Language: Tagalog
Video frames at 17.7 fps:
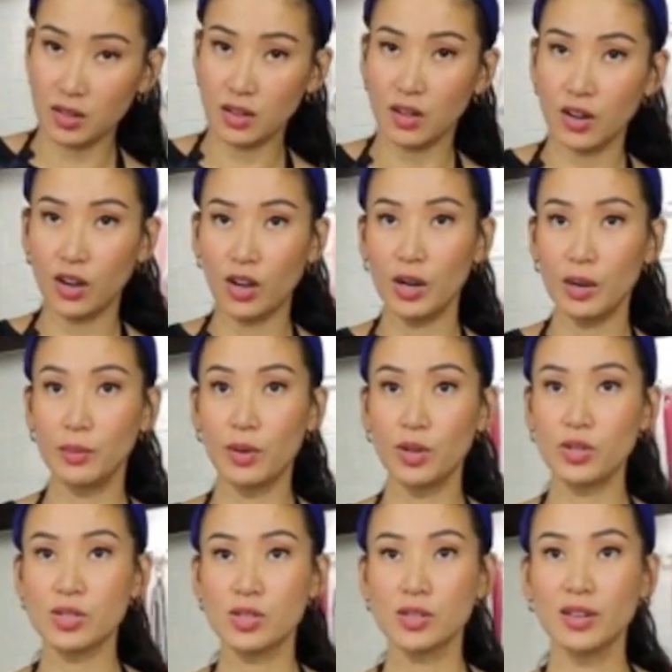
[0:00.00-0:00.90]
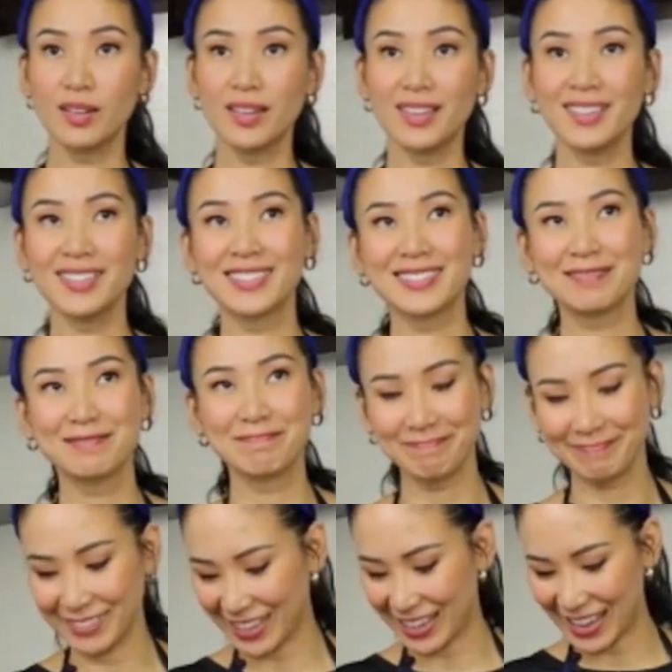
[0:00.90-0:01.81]
Almost, no?
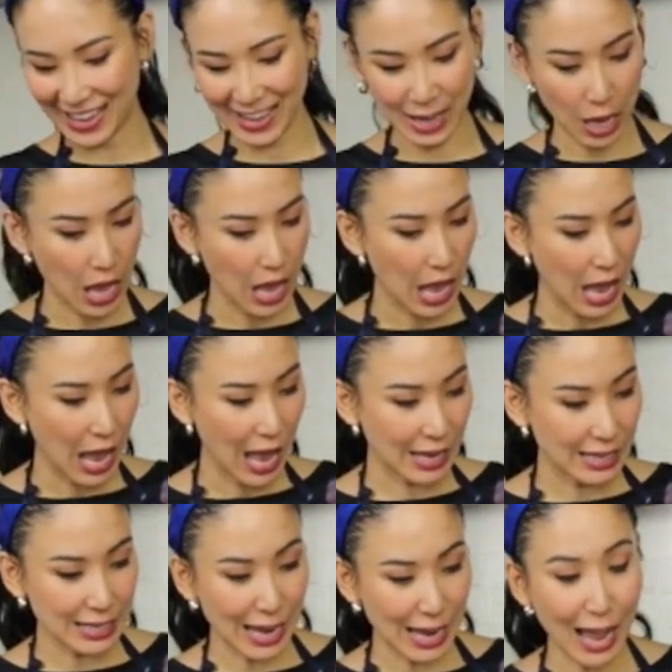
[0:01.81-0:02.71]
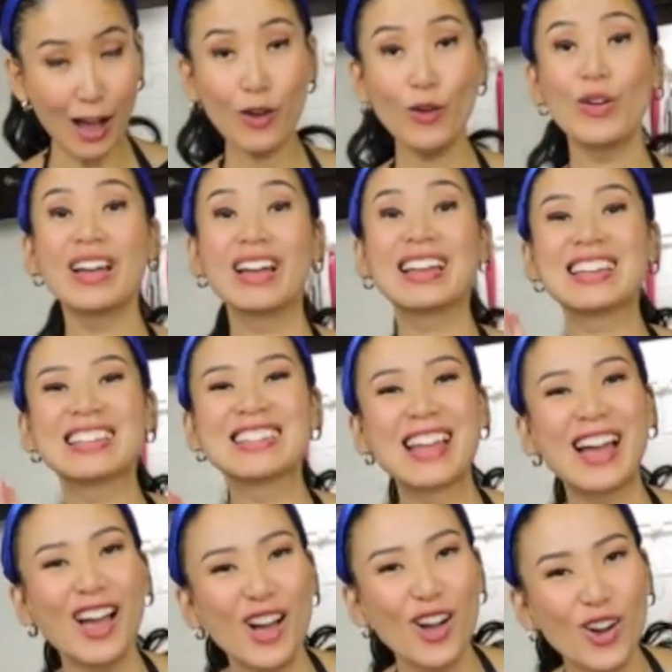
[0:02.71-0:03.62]
Okay. And now,
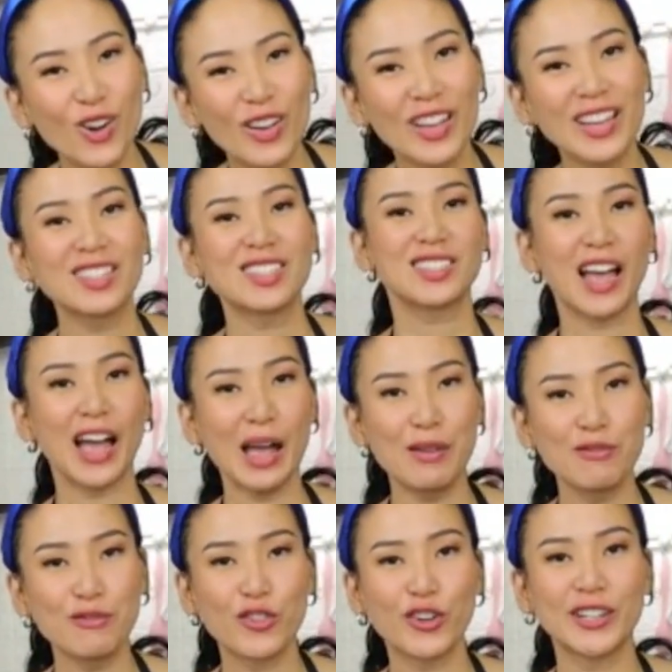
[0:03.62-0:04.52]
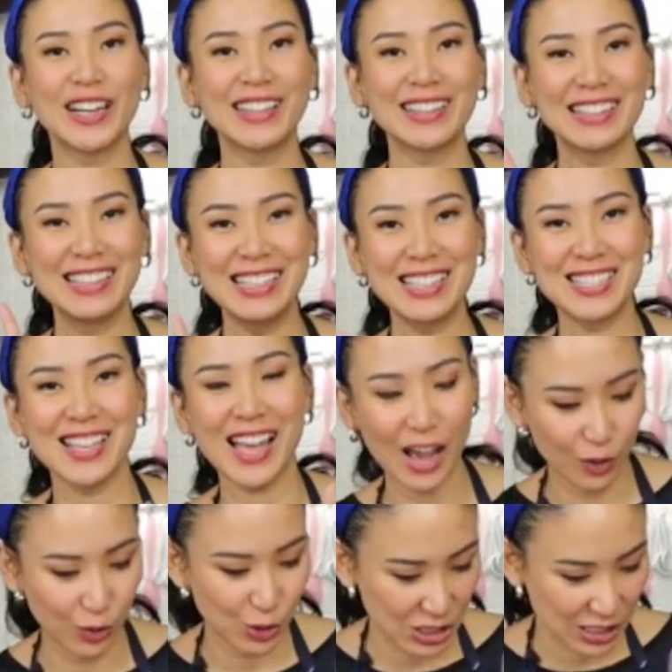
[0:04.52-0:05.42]
now it's time for that gisa I
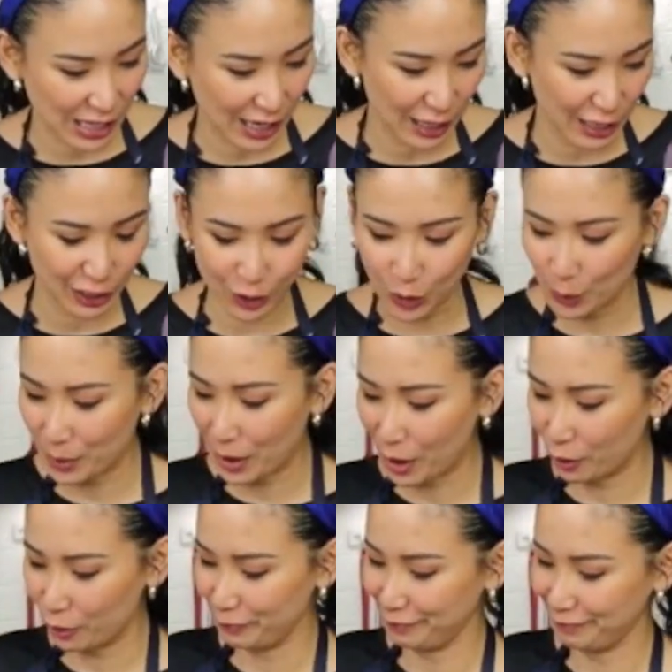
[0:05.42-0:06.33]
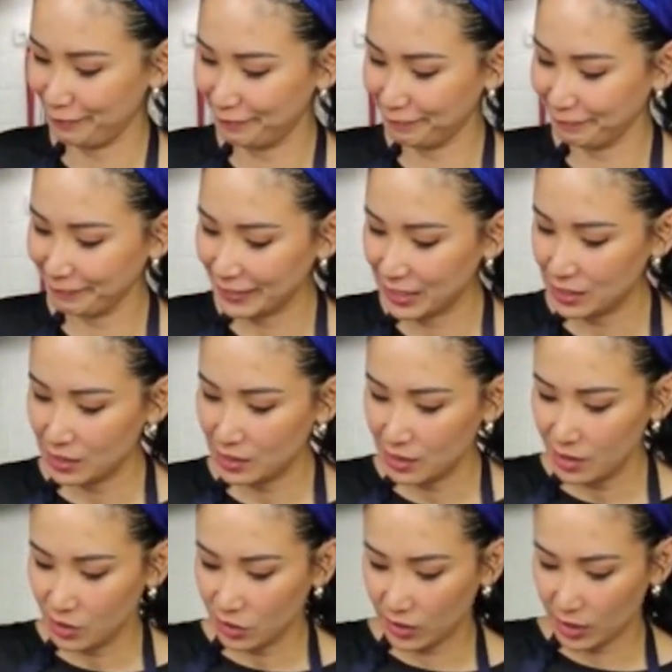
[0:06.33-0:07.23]
was telling you about.
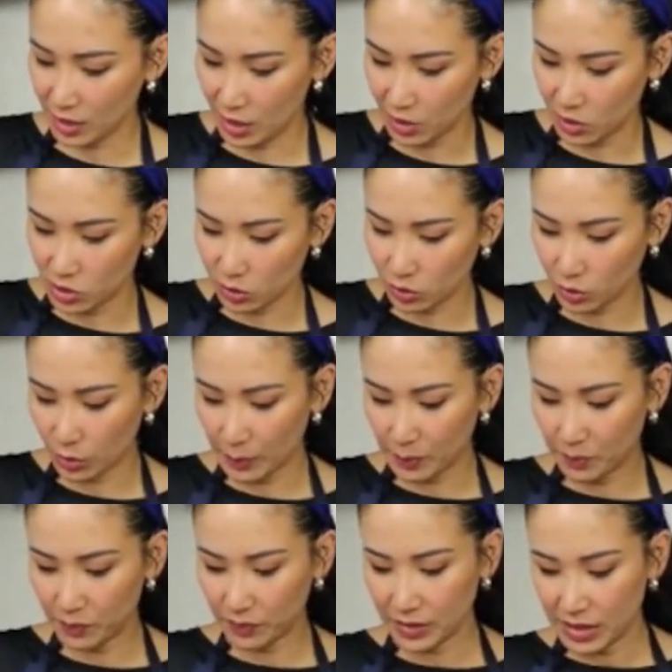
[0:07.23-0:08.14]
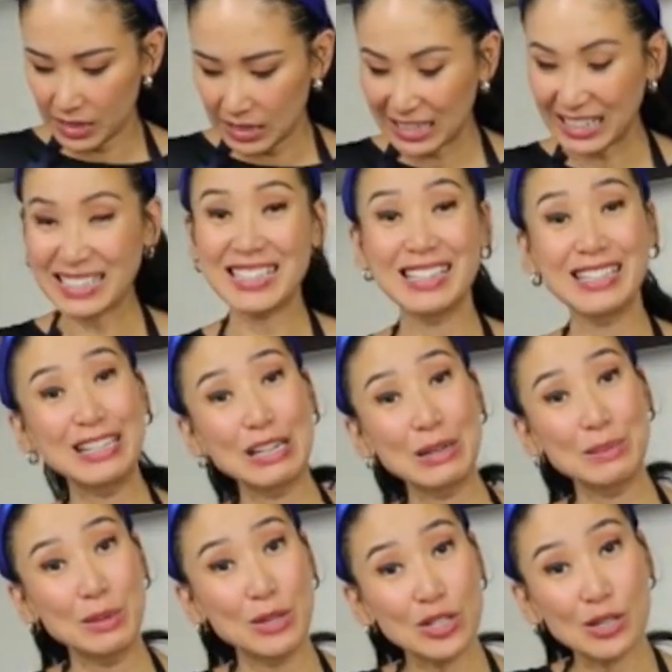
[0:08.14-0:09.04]
Okay, so, kasi hindi
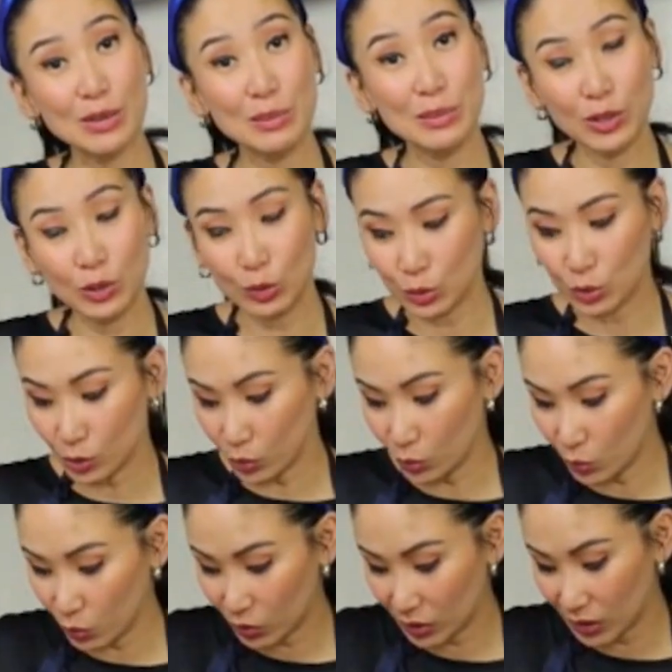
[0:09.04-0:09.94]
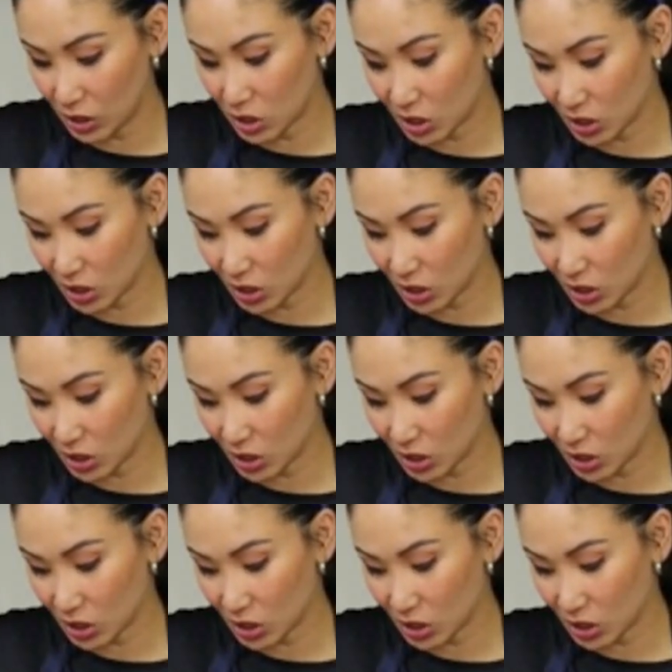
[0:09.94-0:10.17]
naman siya minudo kung hindi siya